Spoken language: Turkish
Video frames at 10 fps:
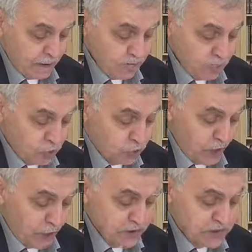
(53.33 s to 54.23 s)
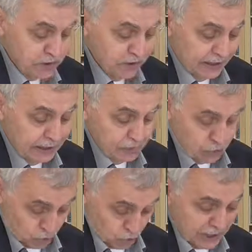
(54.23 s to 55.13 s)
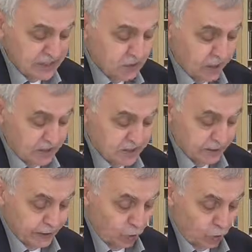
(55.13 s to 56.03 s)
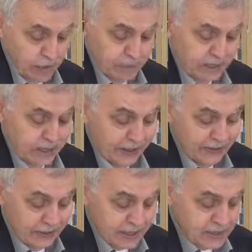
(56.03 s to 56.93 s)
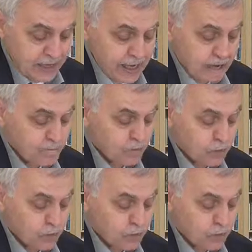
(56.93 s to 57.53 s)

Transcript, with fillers: müddeasını, bütün iddiasını ona bina ederse,